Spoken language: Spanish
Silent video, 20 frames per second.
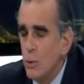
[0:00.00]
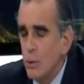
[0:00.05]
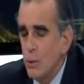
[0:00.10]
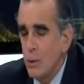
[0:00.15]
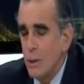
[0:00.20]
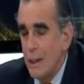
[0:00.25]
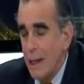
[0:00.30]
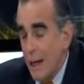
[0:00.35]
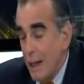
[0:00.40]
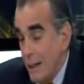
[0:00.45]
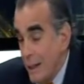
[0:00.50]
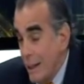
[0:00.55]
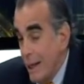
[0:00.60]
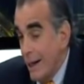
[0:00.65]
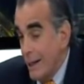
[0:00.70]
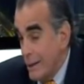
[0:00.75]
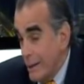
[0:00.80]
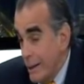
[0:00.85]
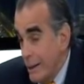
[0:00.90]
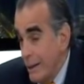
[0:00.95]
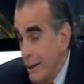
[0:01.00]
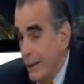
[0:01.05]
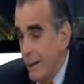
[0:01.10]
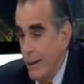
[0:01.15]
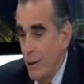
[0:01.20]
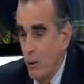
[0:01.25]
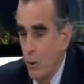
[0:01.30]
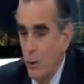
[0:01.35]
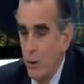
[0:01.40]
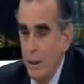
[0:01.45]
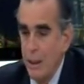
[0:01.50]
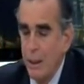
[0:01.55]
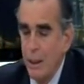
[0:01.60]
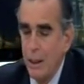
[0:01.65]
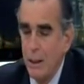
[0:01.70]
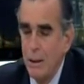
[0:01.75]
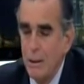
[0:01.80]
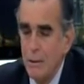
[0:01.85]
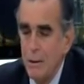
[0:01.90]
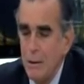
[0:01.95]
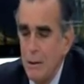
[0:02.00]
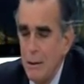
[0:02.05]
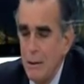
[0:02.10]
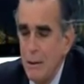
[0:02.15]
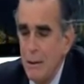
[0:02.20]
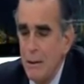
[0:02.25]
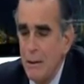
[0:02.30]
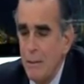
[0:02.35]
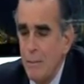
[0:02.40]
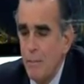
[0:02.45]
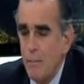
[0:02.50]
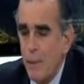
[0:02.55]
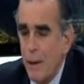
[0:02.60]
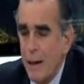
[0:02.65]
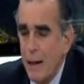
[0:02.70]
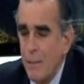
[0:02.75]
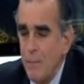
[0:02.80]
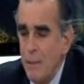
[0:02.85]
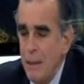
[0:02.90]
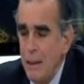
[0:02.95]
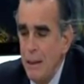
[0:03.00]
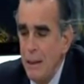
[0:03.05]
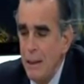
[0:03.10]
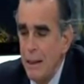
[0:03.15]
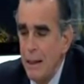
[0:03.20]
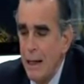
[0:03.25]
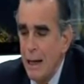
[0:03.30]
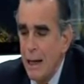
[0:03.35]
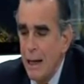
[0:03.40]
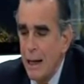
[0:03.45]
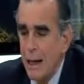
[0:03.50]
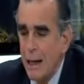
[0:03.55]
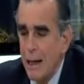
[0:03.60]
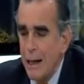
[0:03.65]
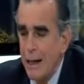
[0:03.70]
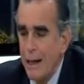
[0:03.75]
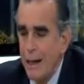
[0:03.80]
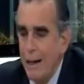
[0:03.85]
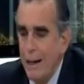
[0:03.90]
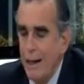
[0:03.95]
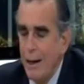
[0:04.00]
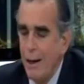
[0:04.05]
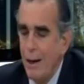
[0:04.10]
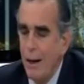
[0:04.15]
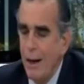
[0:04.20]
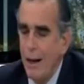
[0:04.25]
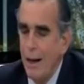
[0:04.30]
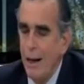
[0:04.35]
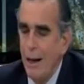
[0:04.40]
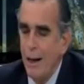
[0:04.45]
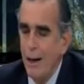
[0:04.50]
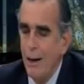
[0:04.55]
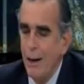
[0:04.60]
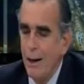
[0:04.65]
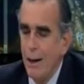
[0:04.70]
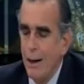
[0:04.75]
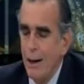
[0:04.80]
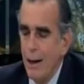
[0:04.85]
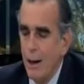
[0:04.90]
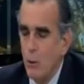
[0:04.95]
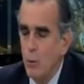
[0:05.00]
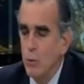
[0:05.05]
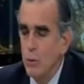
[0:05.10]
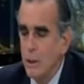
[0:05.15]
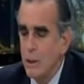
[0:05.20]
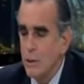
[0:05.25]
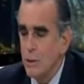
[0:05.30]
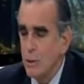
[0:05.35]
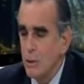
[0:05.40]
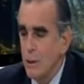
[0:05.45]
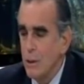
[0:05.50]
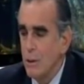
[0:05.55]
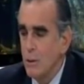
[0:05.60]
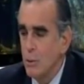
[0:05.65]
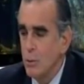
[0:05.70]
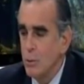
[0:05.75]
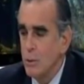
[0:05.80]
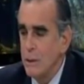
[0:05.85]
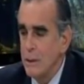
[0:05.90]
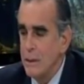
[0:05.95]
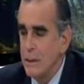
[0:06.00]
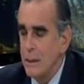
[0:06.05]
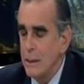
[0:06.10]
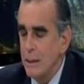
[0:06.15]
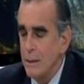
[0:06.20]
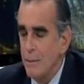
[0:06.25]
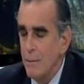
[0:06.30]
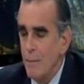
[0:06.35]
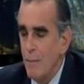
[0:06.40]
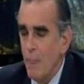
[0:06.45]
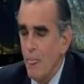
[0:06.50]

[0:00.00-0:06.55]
la idea que tenía y lo dije, para mí la, la Junta Nacional de Justicia